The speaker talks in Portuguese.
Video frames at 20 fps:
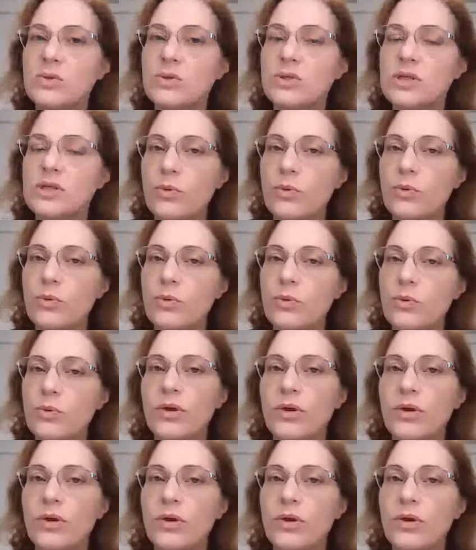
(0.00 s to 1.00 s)
do
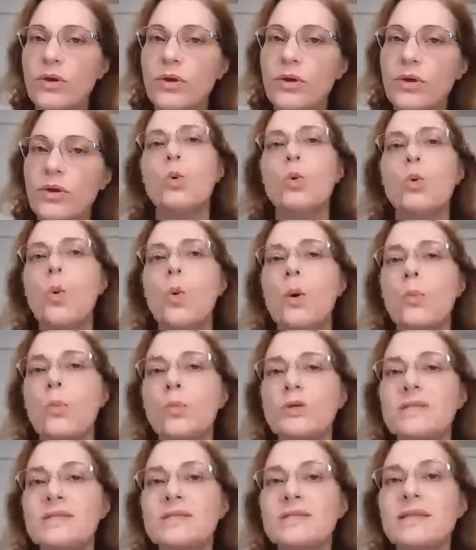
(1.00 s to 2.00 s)
para ver
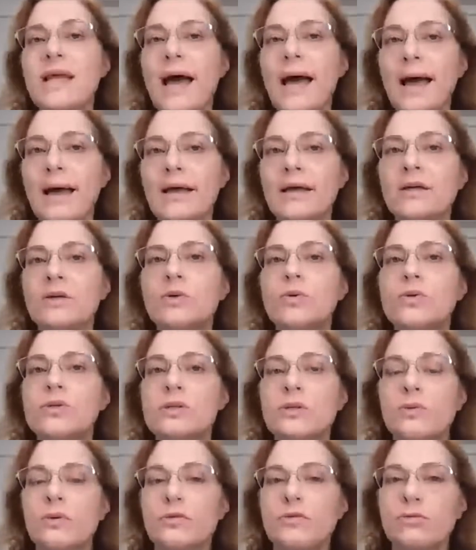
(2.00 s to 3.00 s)
como está o
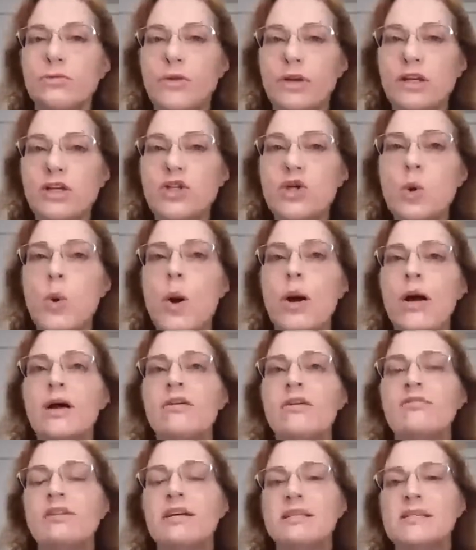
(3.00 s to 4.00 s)
seu efluente, qual
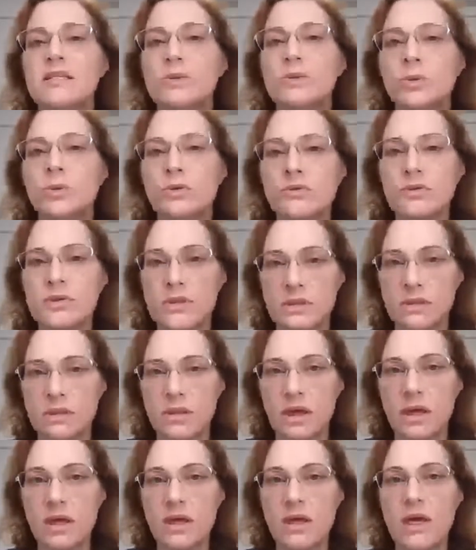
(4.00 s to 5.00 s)
é a vazão que você
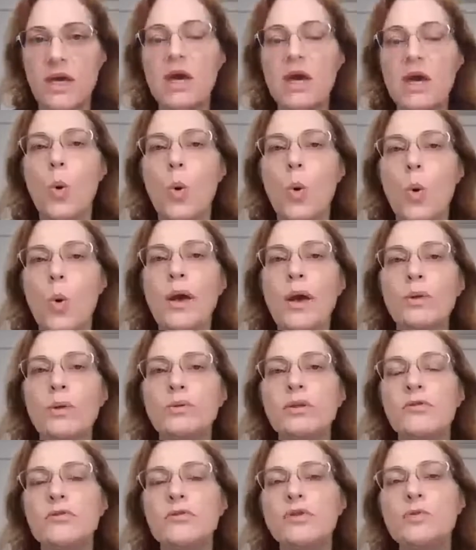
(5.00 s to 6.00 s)
tem,
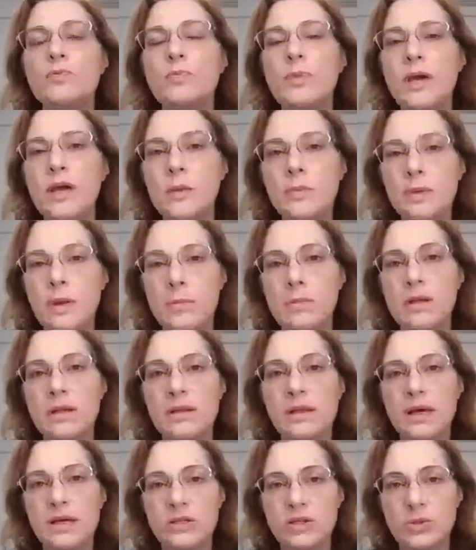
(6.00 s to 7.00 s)
nível de
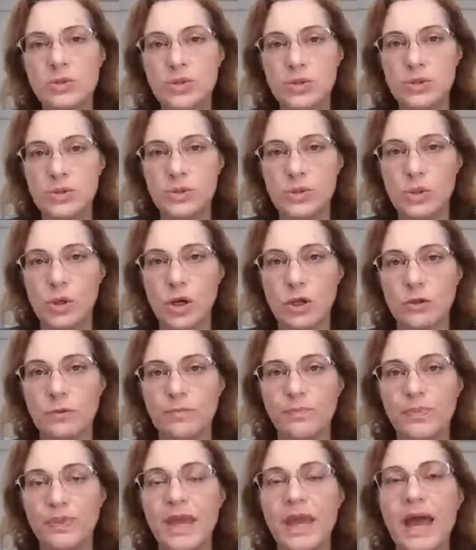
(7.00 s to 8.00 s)
permeabilidade do seu
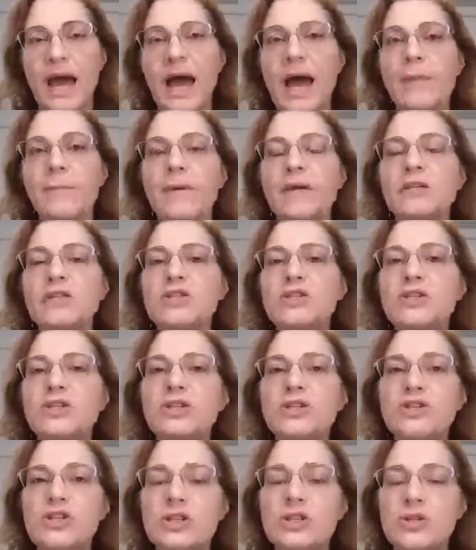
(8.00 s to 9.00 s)
solo. A
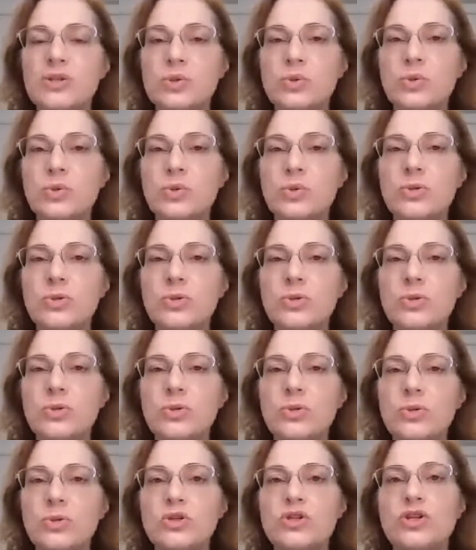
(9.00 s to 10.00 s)
partir disso, o
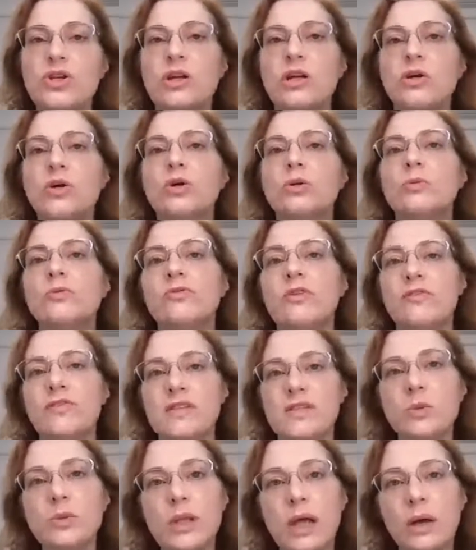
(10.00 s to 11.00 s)
engenheiro agrônomo vai fazer um
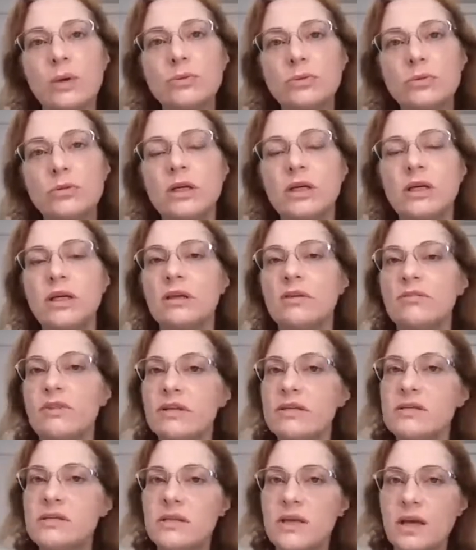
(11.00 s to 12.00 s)
laudo e vai
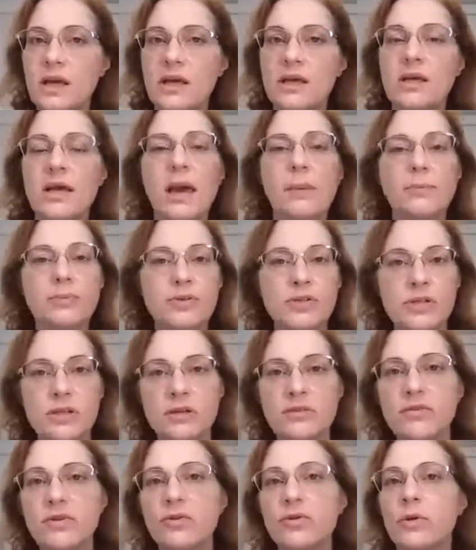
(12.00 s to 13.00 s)
dizer: é
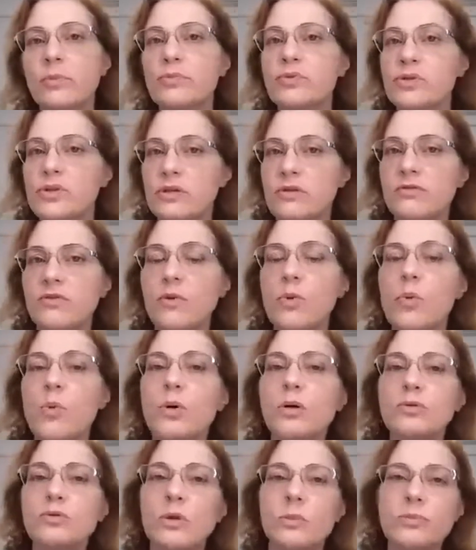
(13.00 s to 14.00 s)
possível, não é possível,
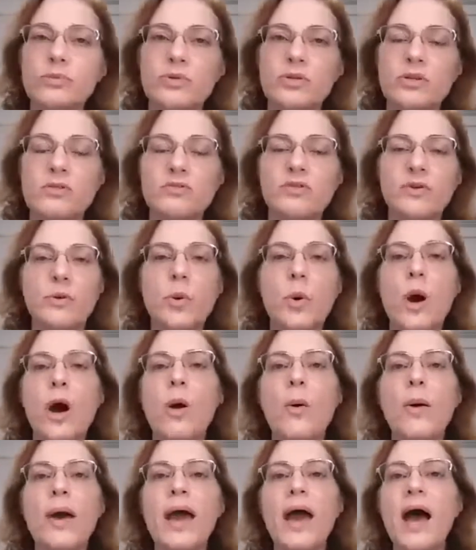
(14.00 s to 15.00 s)
quanto é possível, qual
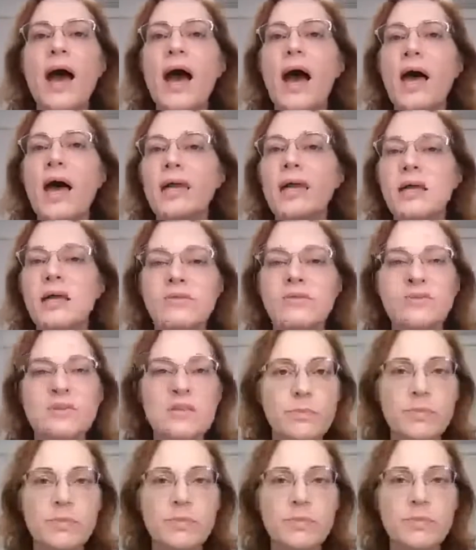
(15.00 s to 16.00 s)
é a área que você
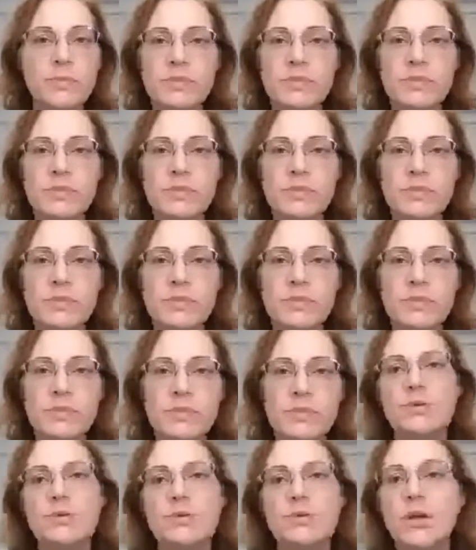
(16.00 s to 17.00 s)

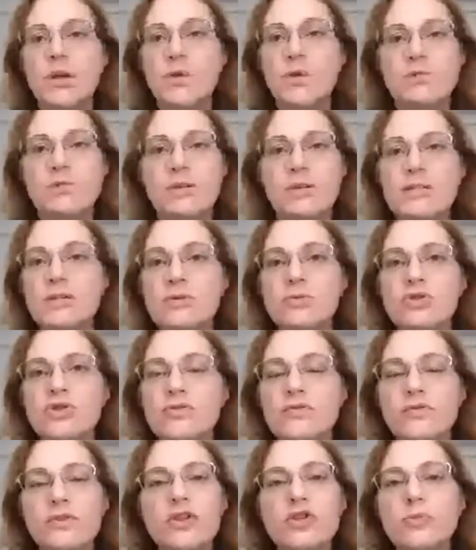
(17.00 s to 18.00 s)
uma vazão de
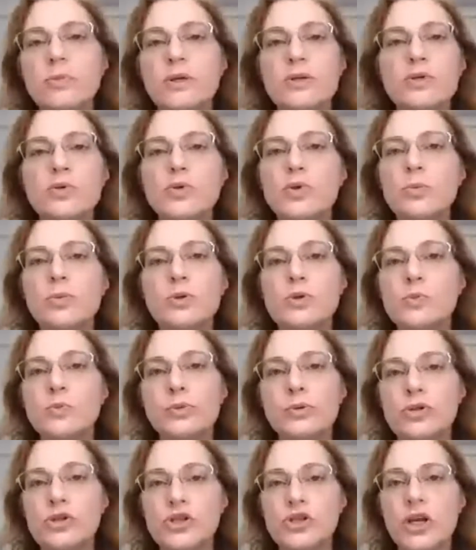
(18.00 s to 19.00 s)
20 metros cúbicos por
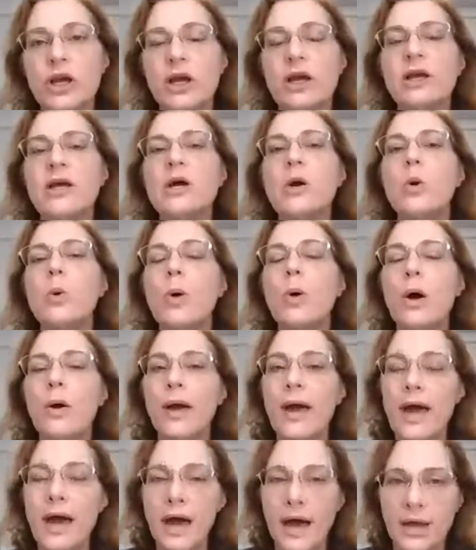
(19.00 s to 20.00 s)
dia. Qual
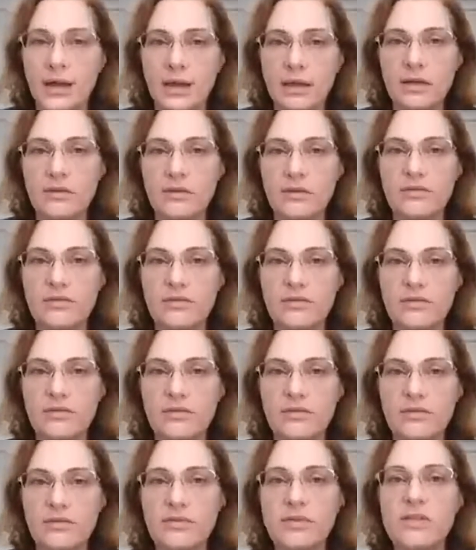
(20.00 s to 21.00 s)
é a área que você
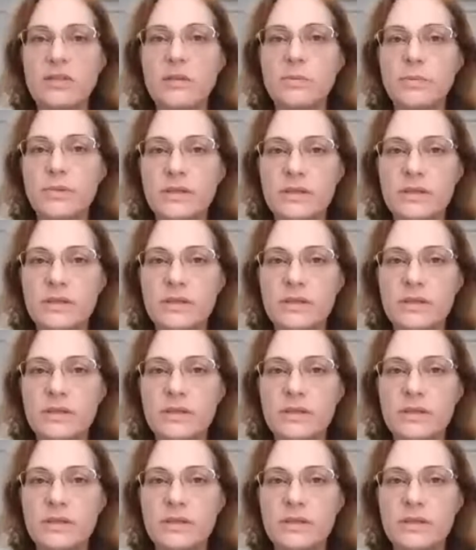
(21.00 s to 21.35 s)
precisa